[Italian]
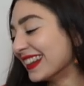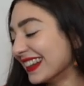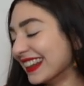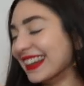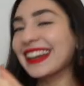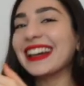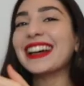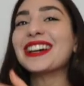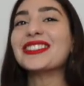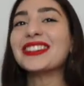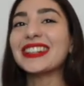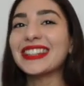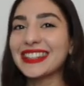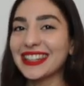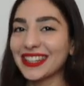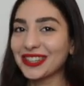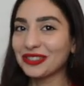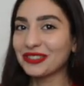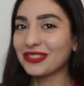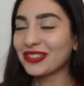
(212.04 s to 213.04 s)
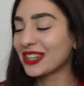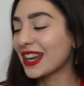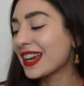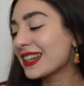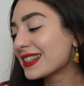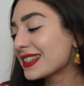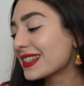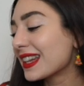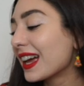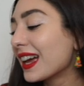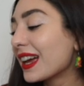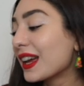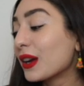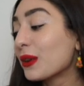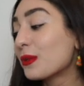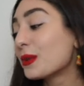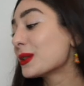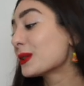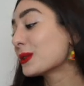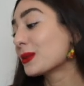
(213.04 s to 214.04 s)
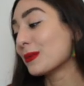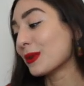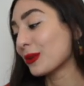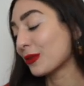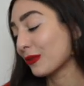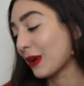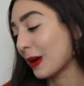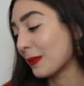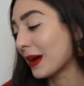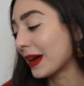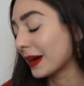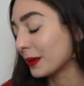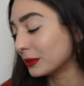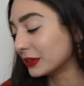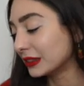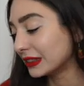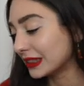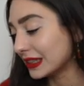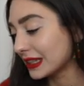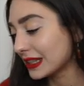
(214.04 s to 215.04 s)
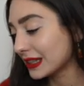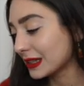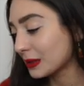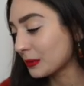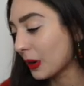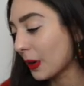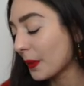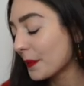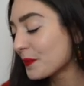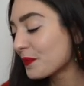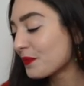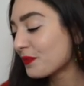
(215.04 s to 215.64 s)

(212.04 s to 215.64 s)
negano che sia successa e questo me lo fa amare moltissimo.